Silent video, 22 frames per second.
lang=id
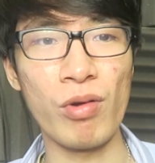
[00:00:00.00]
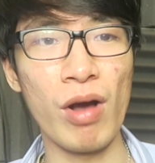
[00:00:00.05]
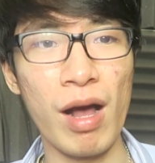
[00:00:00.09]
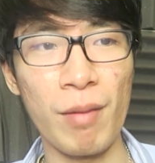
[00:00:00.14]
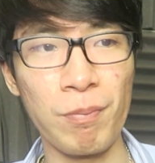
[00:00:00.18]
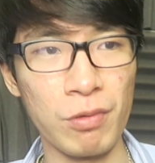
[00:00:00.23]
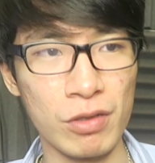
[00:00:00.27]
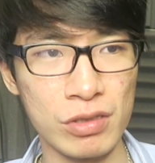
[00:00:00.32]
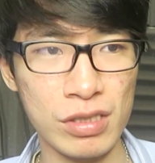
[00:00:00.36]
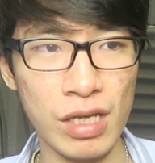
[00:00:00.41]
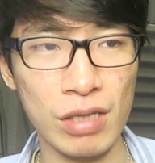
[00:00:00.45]
gue
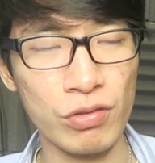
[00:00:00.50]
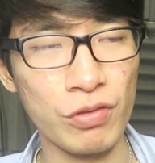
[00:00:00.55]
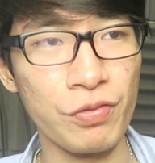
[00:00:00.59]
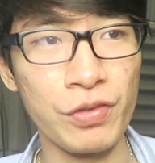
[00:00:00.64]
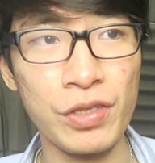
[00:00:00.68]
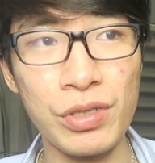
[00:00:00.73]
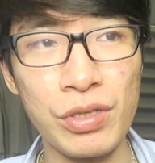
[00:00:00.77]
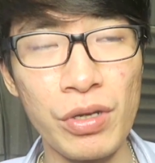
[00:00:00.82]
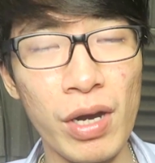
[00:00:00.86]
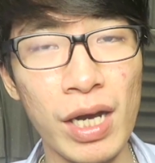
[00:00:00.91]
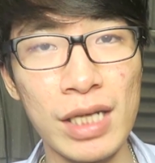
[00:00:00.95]
upload satu
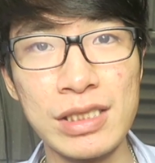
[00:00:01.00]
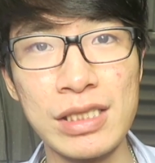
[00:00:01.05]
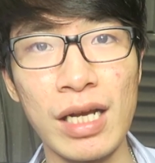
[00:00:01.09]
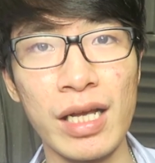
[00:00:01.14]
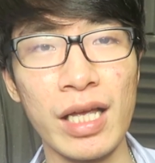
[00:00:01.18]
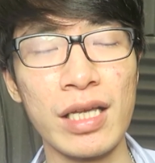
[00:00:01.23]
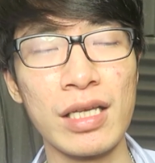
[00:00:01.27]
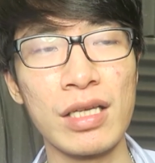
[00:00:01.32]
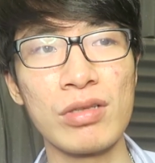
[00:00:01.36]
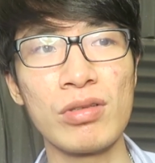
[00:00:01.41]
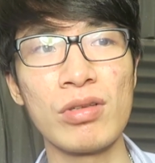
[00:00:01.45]
video aja
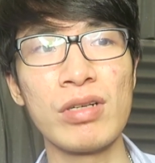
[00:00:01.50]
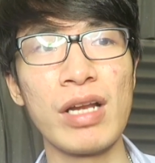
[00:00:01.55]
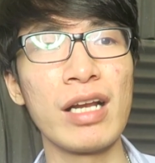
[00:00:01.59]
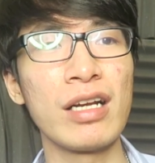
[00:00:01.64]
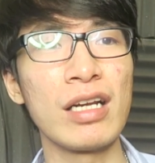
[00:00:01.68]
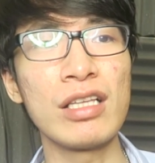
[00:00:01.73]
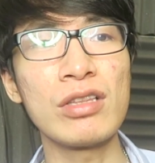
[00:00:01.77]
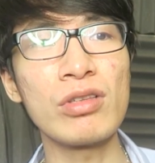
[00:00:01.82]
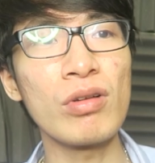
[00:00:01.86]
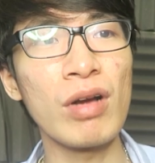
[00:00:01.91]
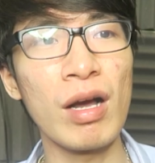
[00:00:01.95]
kayak gitu dan
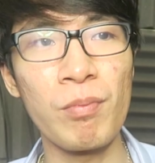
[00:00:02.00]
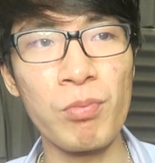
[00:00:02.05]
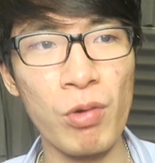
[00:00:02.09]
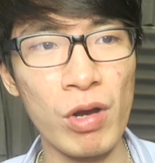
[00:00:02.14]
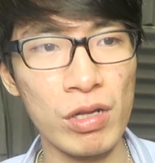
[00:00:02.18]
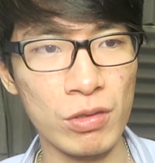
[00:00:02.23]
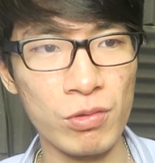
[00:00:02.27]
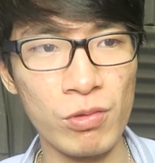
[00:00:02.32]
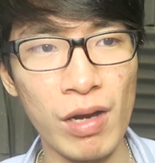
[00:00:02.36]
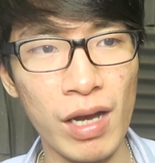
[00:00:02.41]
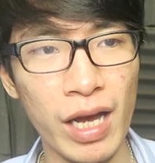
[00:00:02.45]
itu
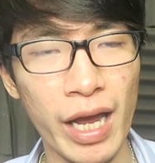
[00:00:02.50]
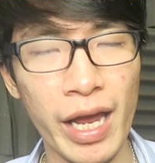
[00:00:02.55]
ngebuat gue